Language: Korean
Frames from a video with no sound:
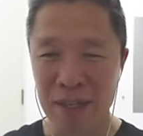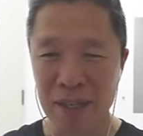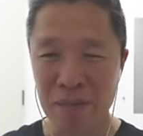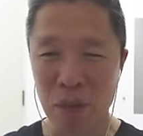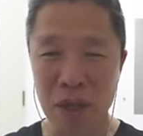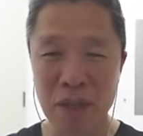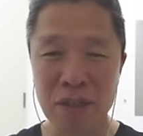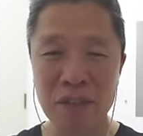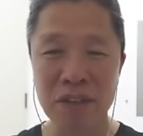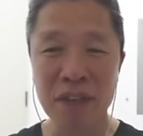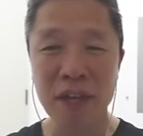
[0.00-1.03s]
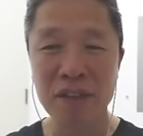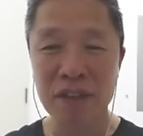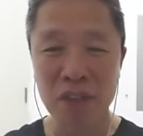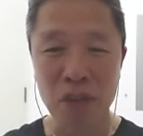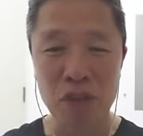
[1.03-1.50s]
뭐 예를 들어서 테크
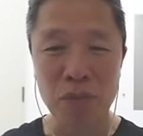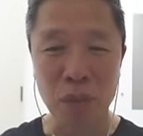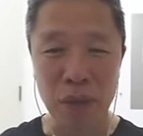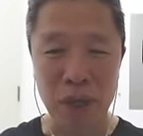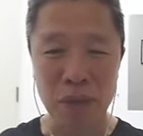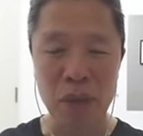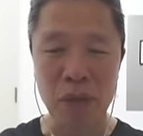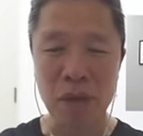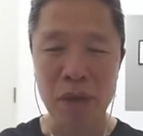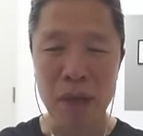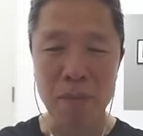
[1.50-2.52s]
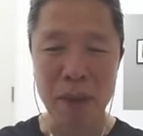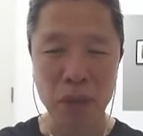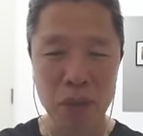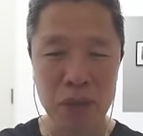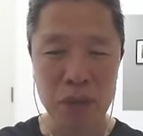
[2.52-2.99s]
섹터를 보더라도요.
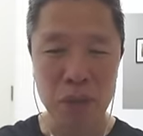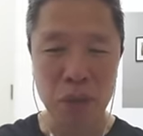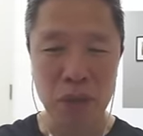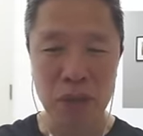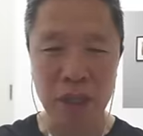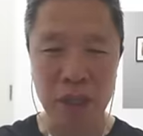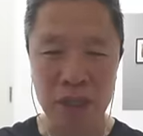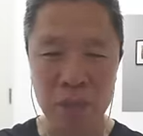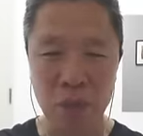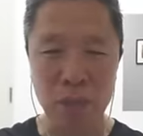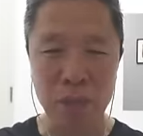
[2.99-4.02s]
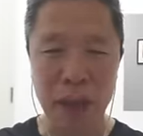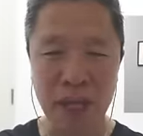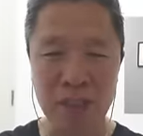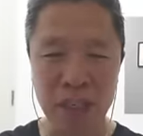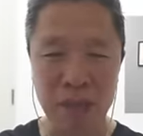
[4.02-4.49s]
반도체 쪽은 대체적으로
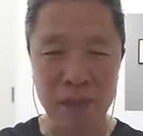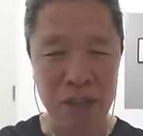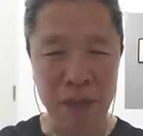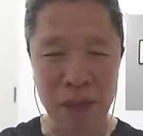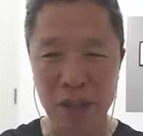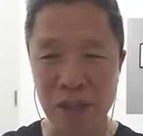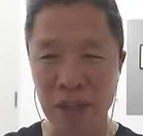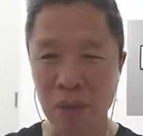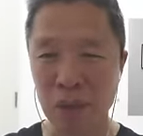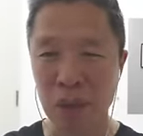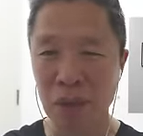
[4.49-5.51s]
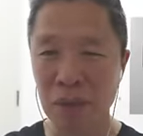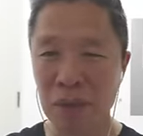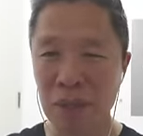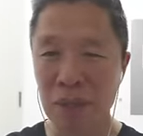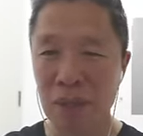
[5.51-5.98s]
빨간색이 많이 발견이 되고요.
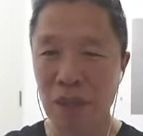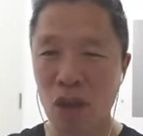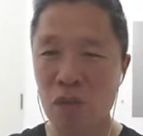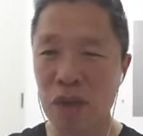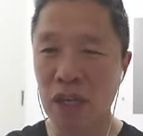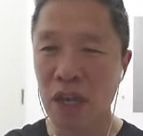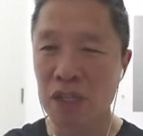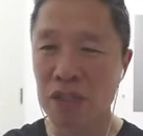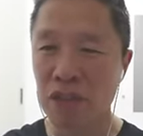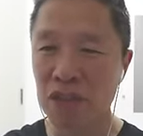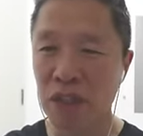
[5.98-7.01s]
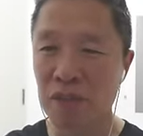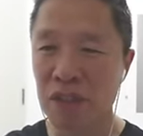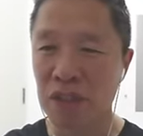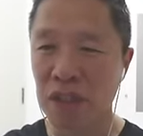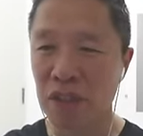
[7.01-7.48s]
커뮤니케이션
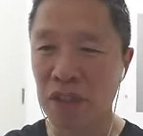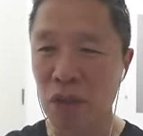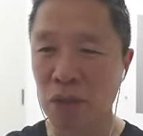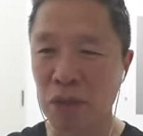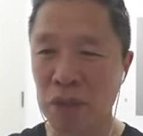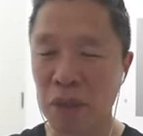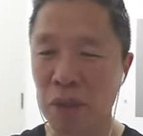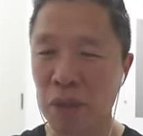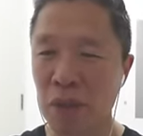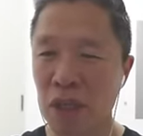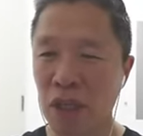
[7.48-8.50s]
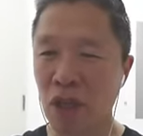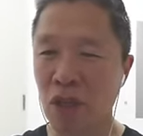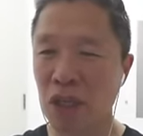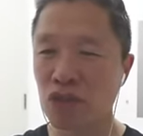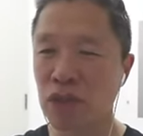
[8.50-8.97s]
서비스 같은 경우 그리고
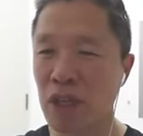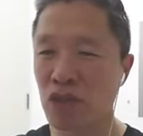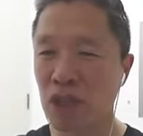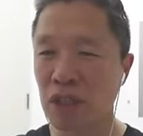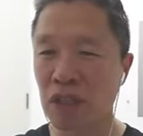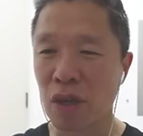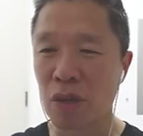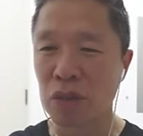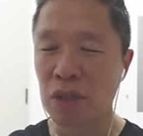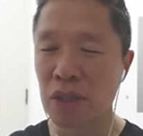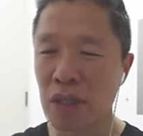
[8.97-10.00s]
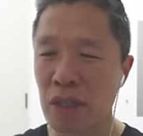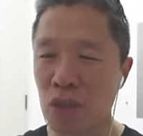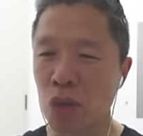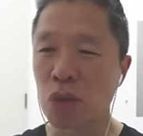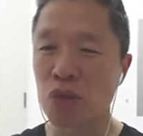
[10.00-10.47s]
경기 순환주 같은 경우는
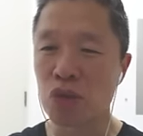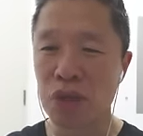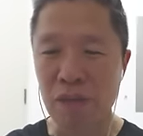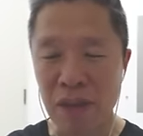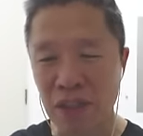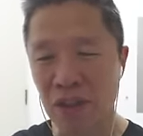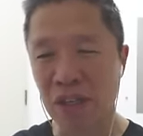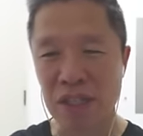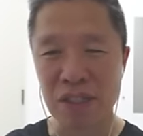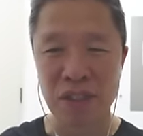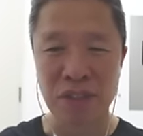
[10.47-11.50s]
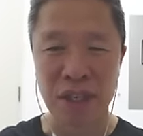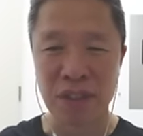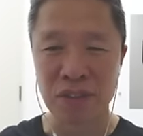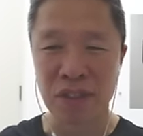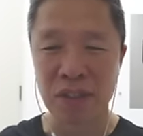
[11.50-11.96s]
좋은 추세를 만들어냈죠.
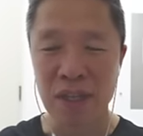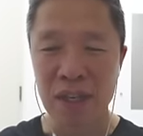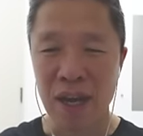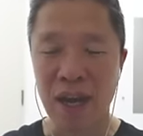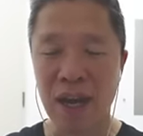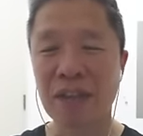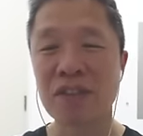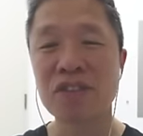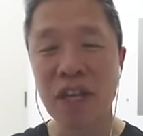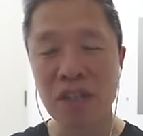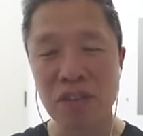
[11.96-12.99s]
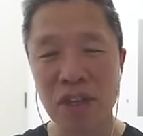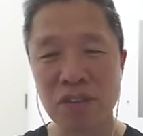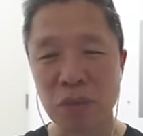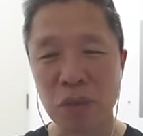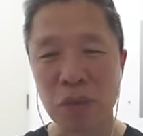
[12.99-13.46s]
따라서 아, 같은
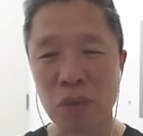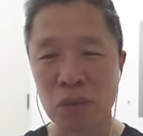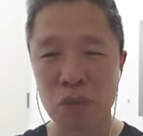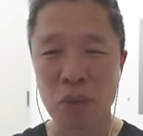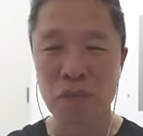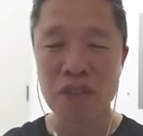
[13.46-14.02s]
섹터에서도 좀